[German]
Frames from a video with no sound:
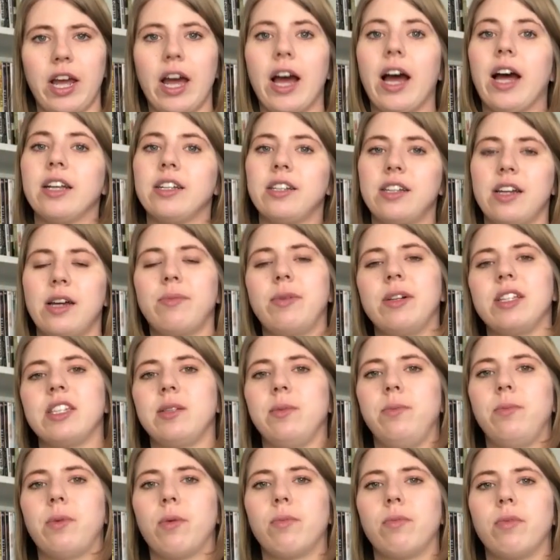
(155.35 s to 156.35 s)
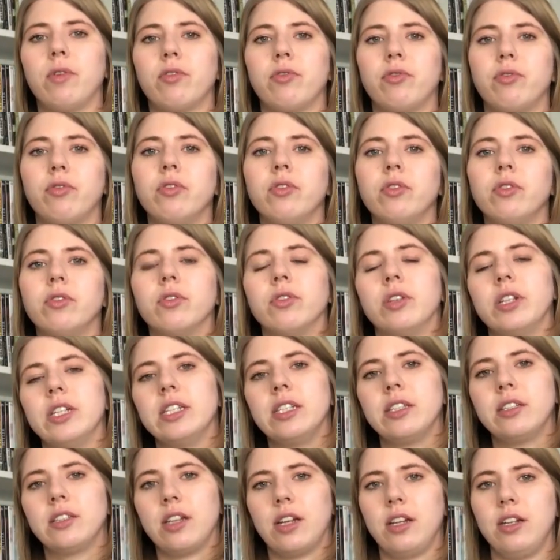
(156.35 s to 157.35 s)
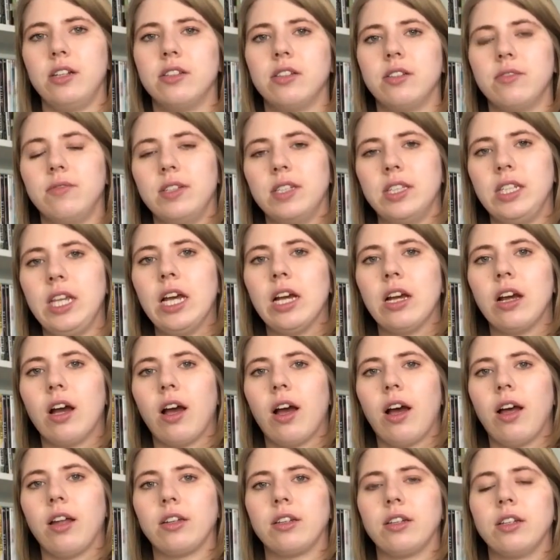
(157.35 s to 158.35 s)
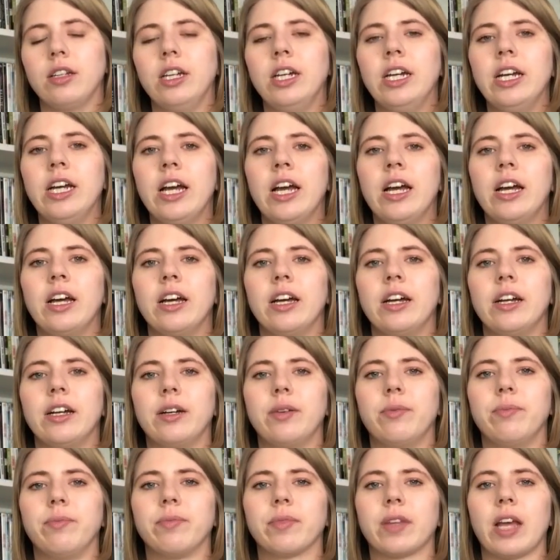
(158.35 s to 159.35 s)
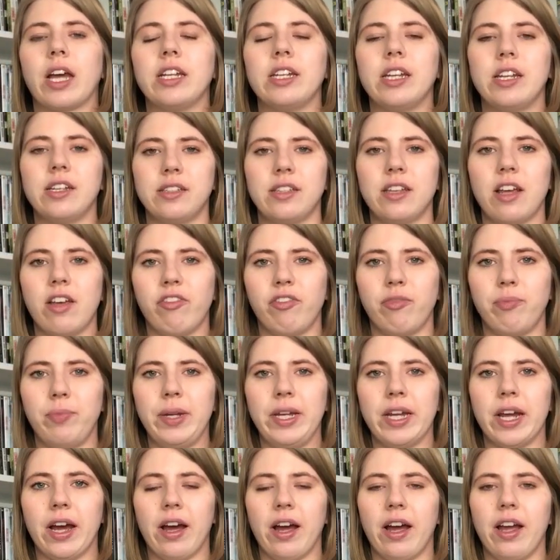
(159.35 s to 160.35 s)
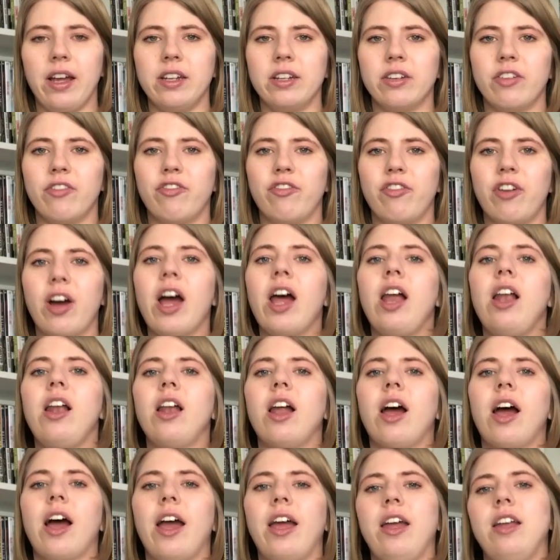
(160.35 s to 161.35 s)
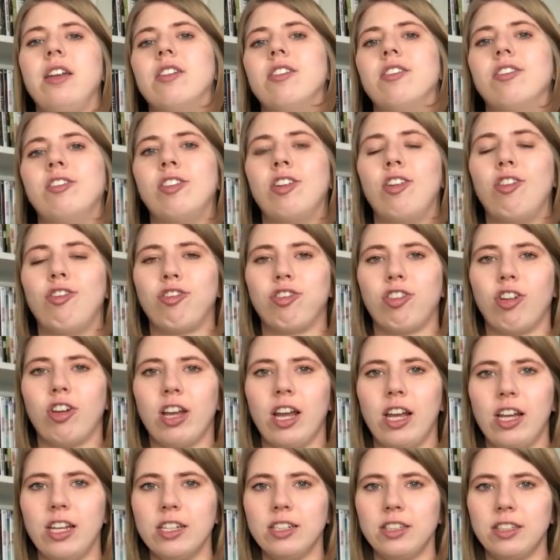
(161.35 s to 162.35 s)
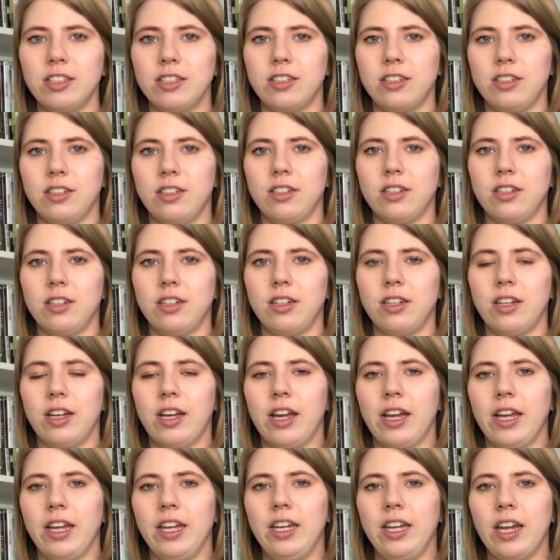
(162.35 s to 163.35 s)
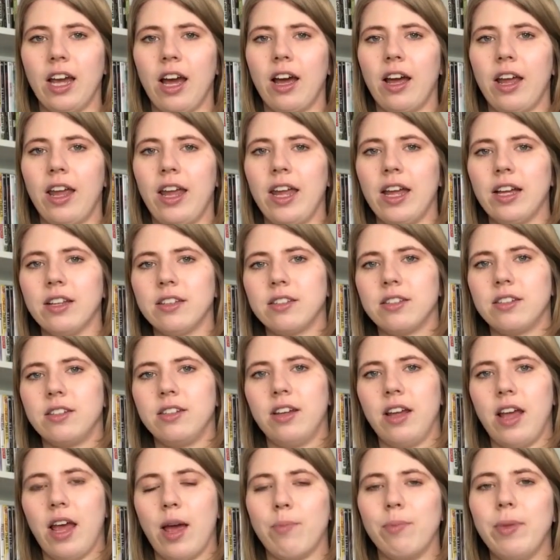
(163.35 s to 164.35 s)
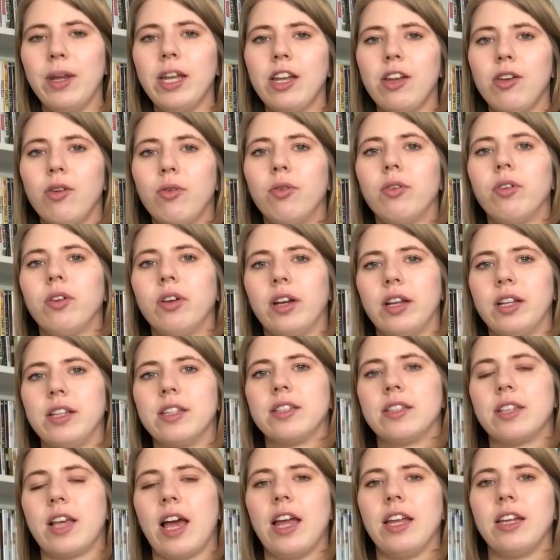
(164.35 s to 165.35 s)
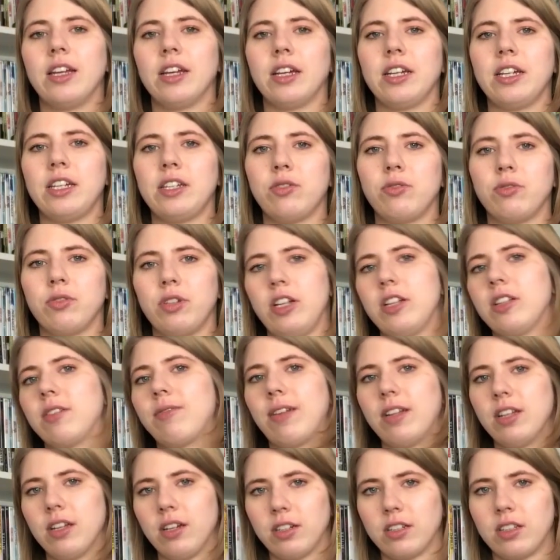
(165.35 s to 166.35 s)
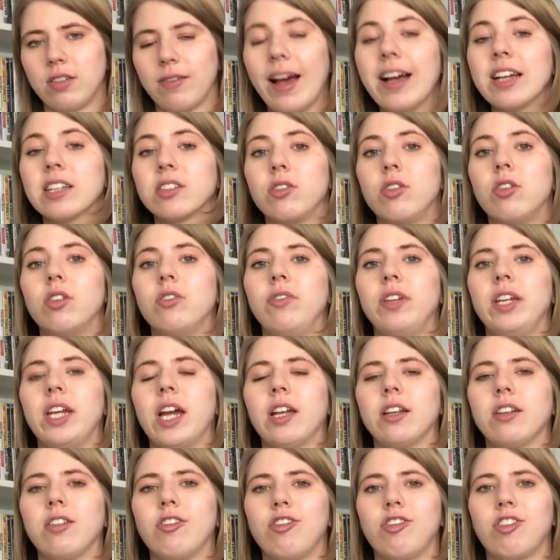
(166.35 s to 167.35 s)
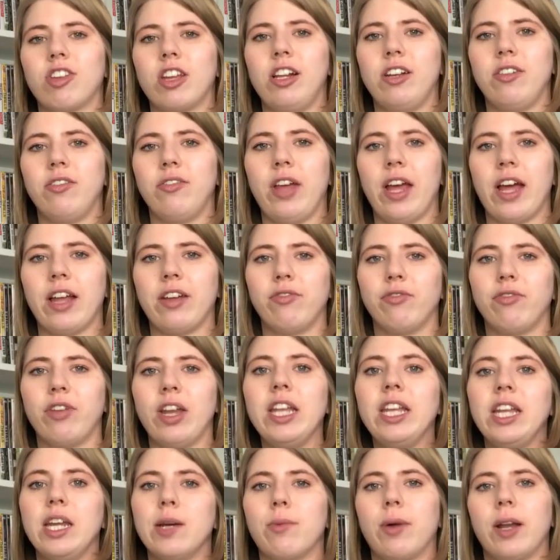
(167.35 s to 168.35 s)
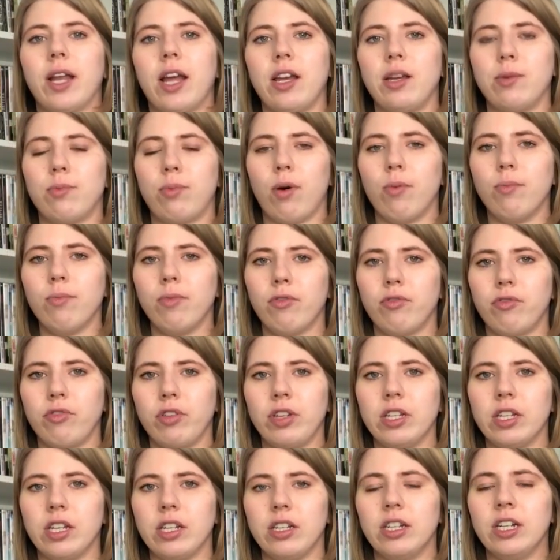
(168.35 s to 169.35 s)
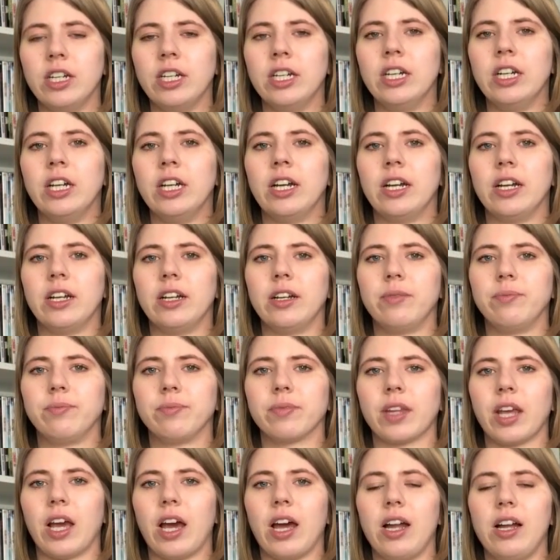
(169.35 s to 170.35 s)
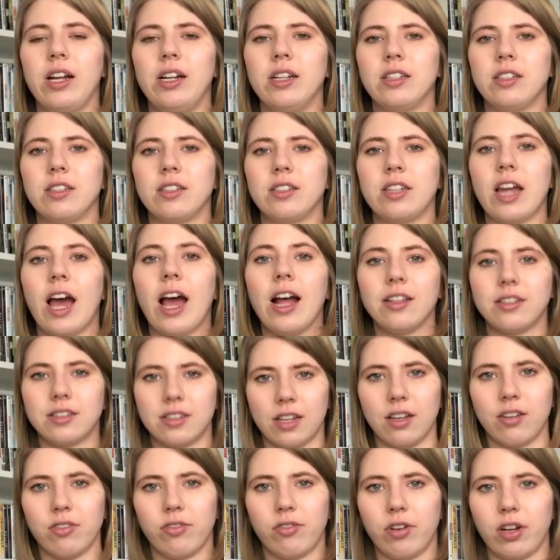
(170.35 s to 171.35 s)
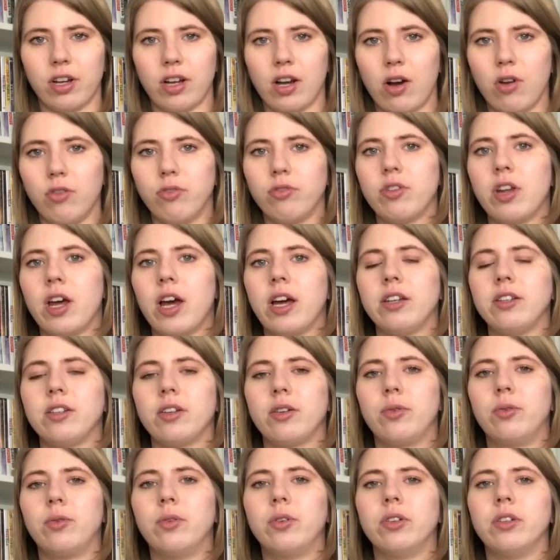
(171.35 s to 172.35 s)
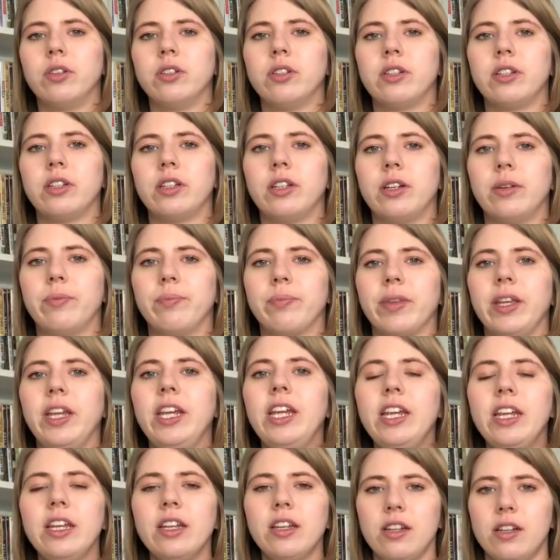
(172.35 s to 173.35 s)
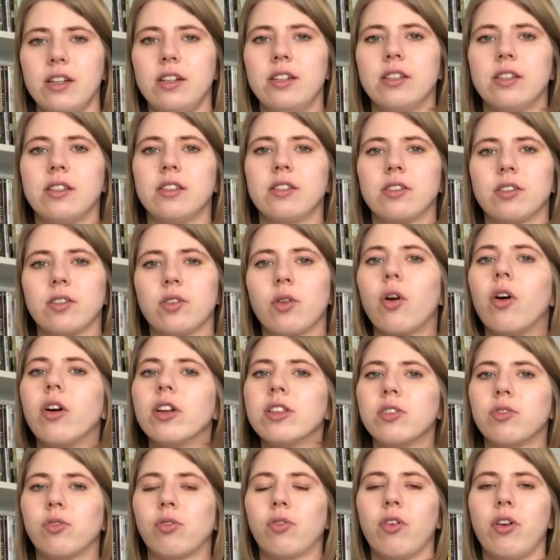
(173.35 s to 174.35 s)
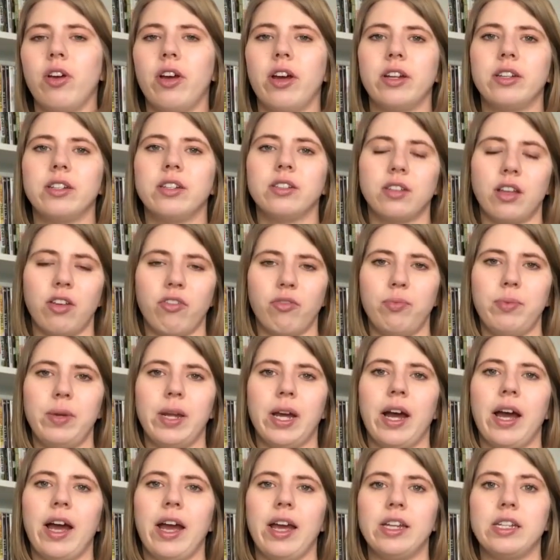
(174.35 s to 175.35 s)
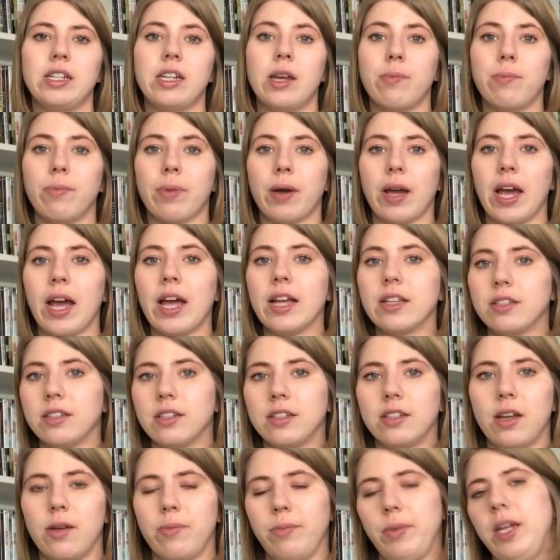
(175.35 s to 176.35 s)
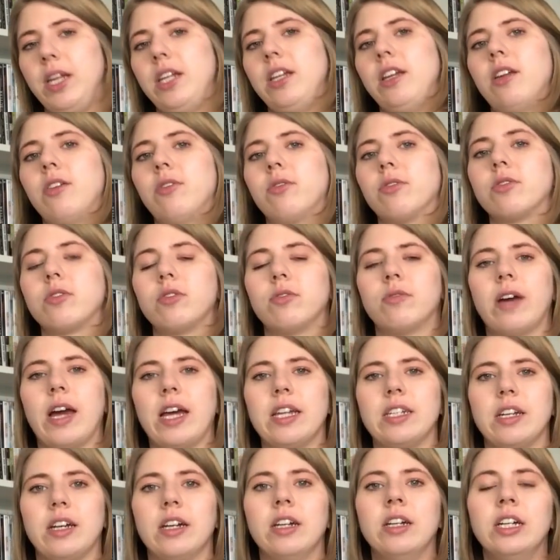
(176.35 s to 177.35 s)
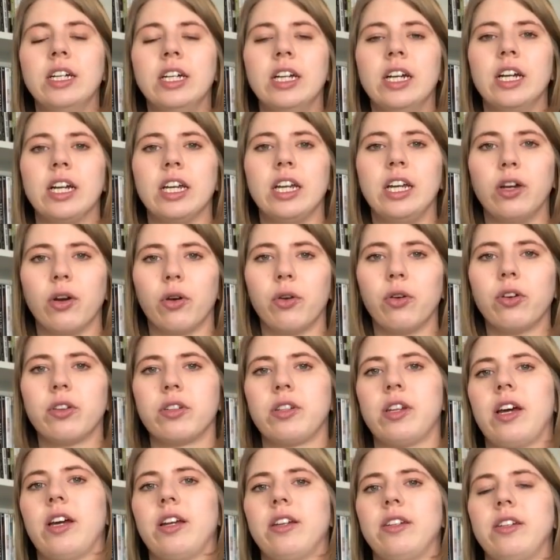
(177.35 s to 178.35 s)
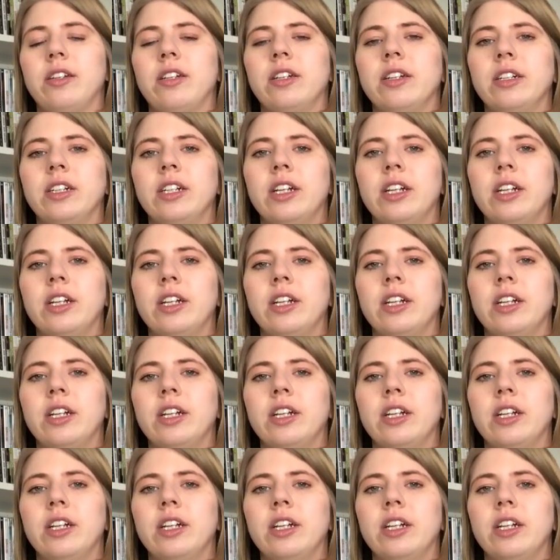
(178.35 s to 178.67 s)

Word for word: Er hat damals die Bombe gefunden und ist dann ins Visier geraten ähm, des FBI, weil eine Journalistin ja, erste Ermittlungen in seine Richtung, die zwangsläufig angestellt werden, wenn jemand eine Bombe findet, ähm, als Tatsache verkauft hat und ähm, ihn ins Kreuzfeuer des FBI, der Presse, der Medien und so weiter gerückt hat.